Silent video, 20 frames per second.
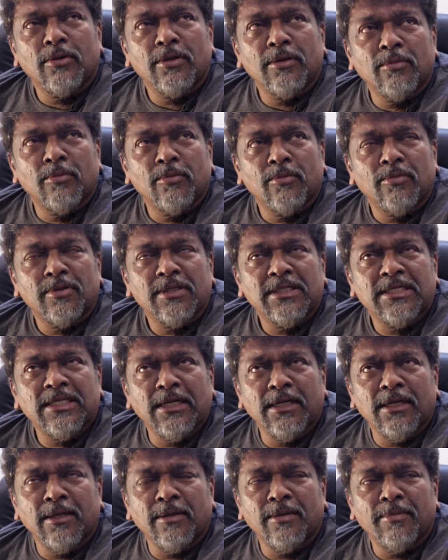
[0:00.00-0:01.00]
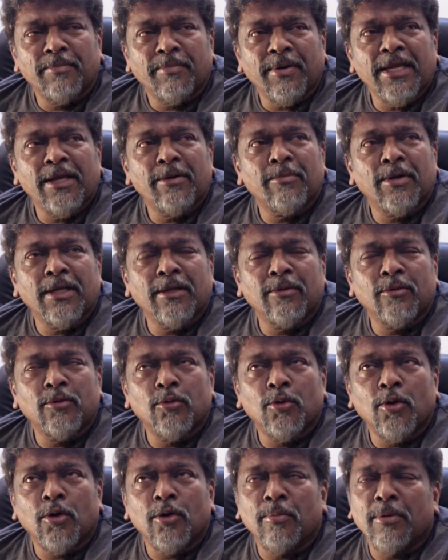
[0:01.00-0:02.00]
ஒரு சின்ன பையன் மாதிரி
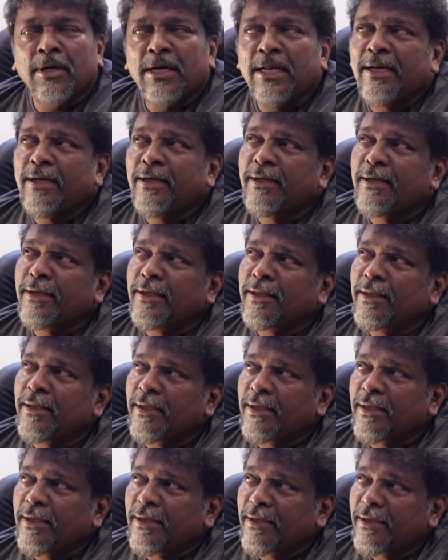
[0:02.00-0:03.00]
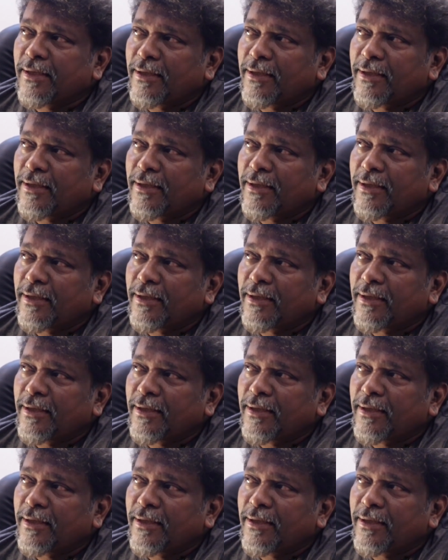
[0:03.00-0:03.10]
ஒரு ஓரமாக நின்றுக்கிட்டு அந்த